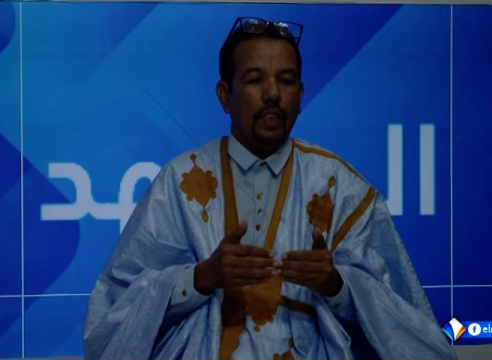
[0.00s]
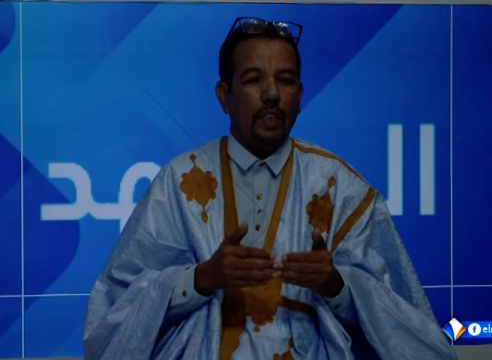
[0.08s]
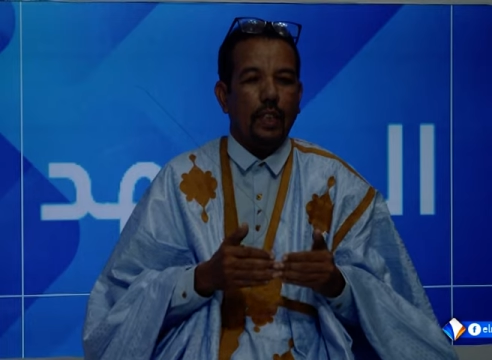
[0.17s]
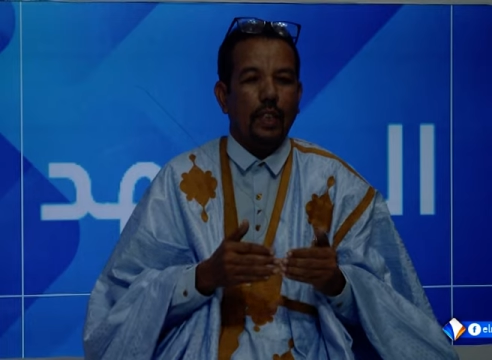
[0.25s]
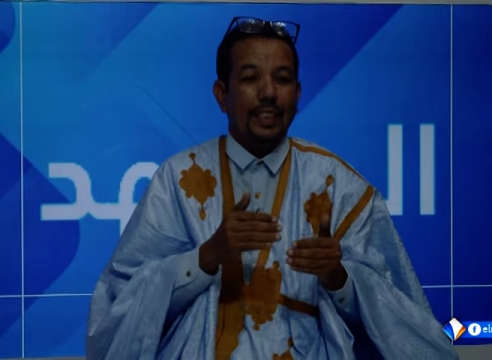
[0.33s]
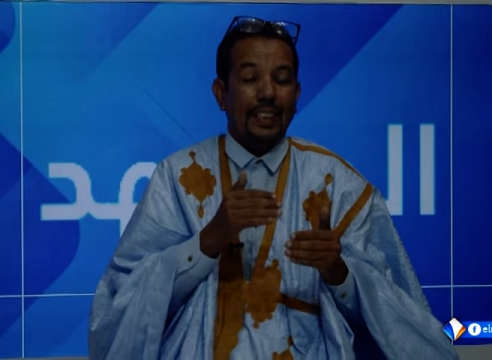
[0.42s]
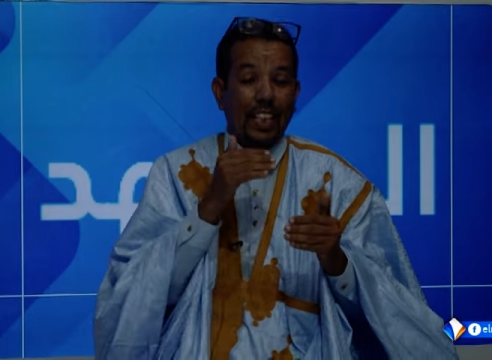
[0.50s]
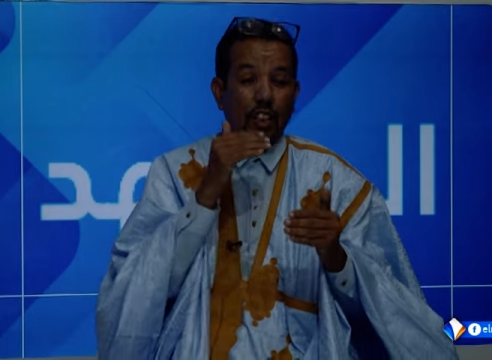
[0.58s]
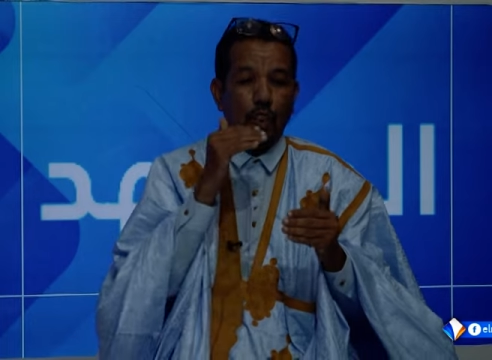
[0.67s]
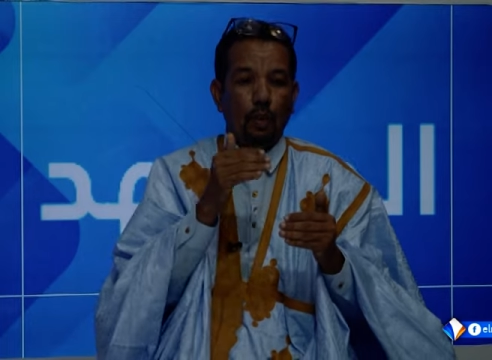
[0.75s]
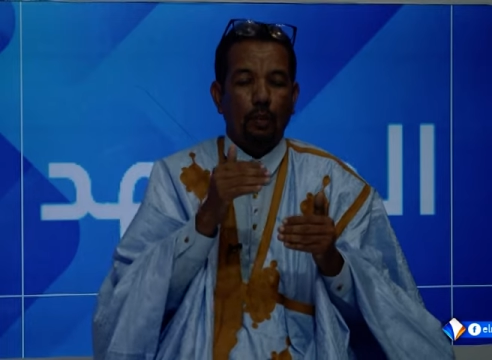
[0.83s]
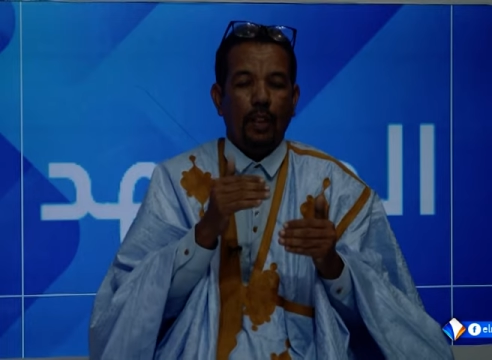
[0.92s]
أيوة. ان
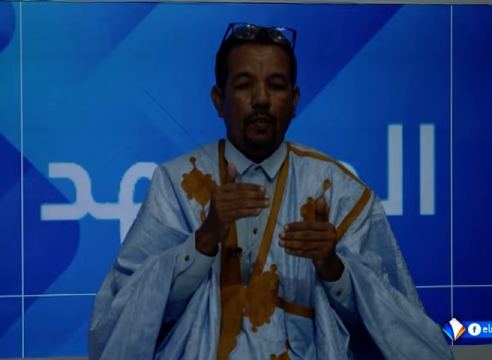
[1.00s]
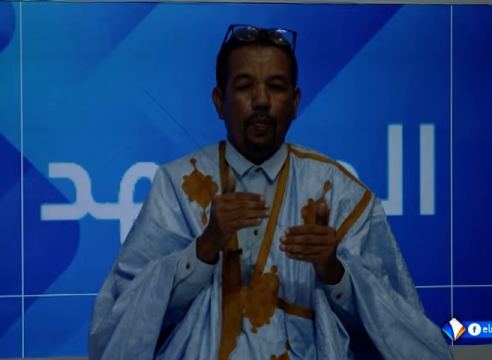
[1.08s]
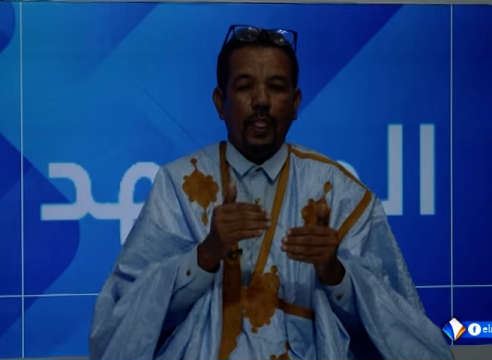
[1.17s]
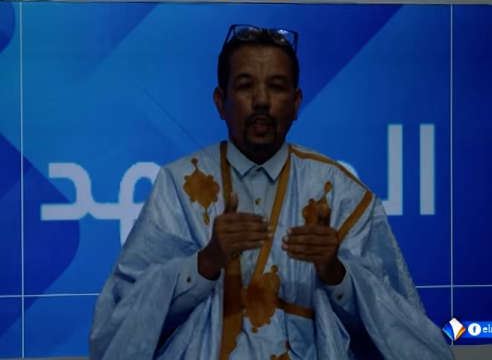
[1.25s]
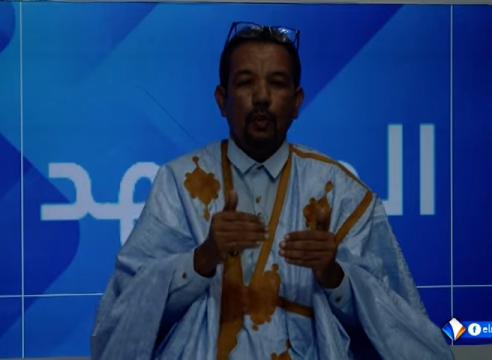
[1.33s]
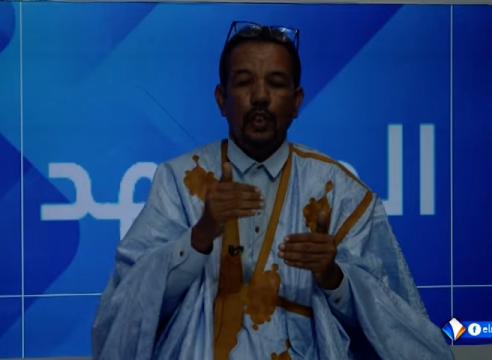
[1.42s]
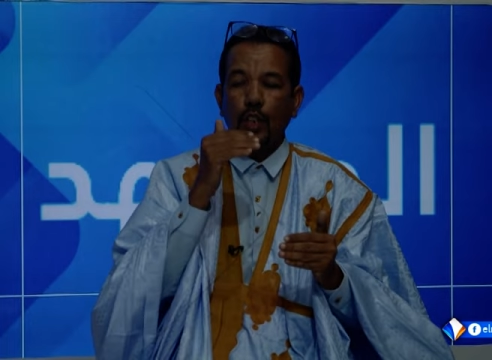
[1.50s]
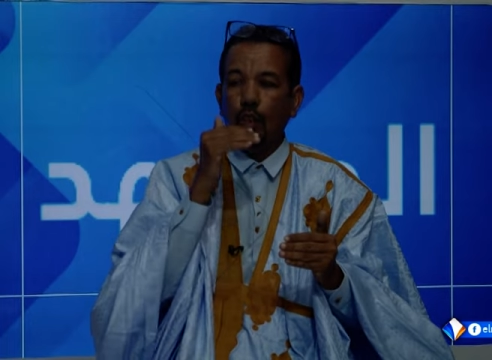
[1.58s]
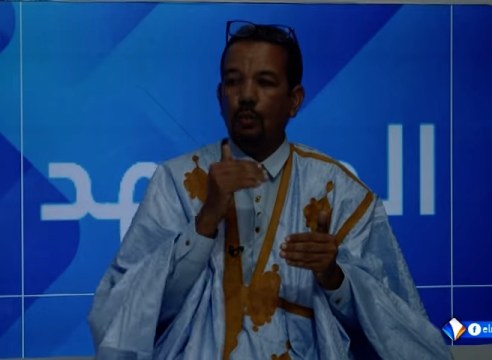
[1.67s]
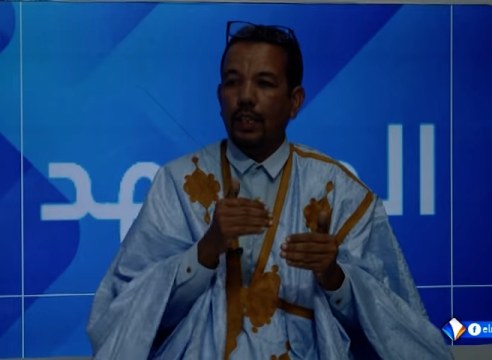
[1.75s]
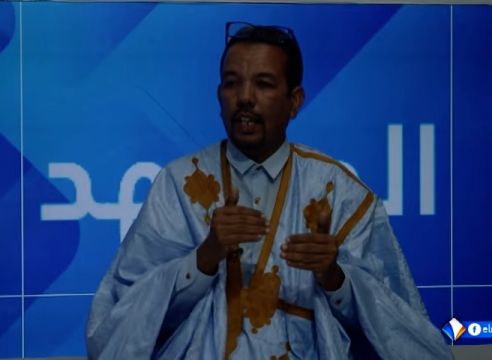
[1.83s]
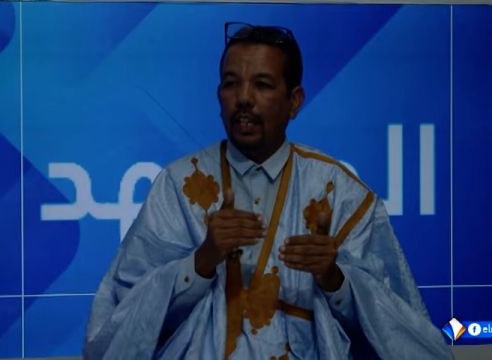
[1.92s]
الترتيب
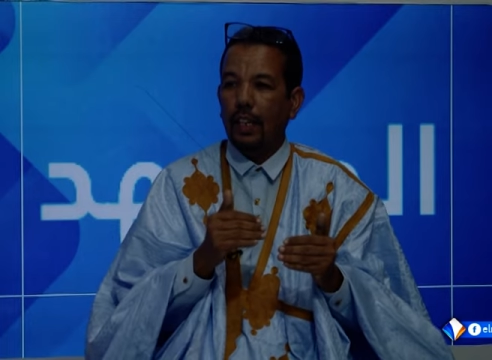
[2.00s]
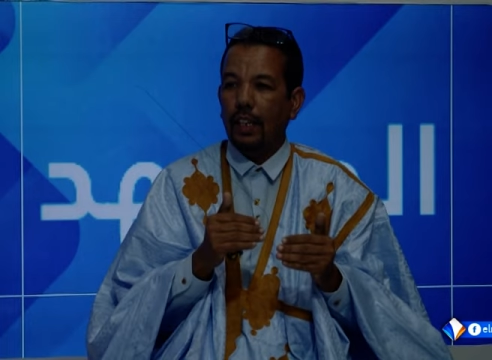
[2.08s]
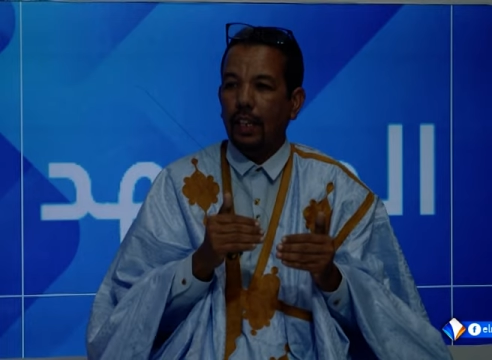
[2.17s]
يحيلنا